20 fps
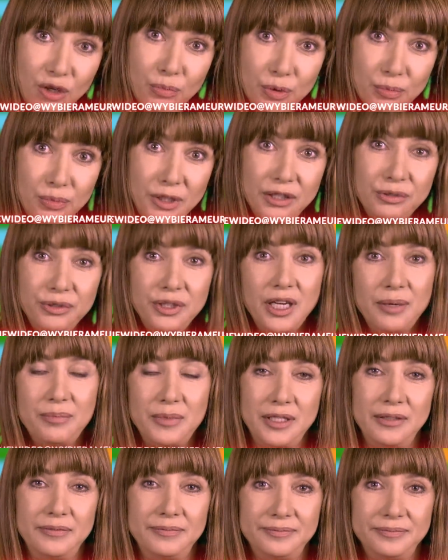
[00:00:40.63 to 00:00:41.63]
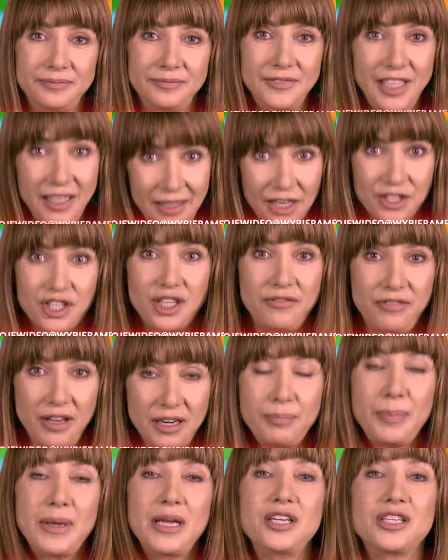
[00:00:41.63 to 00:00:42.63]
opublikujemy na naszych
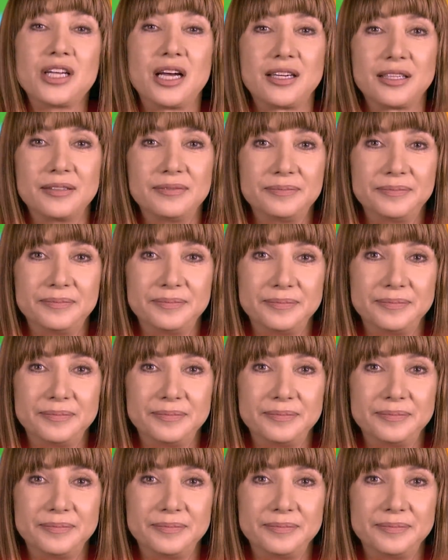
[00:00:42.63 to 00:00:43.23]
fanpage'ach.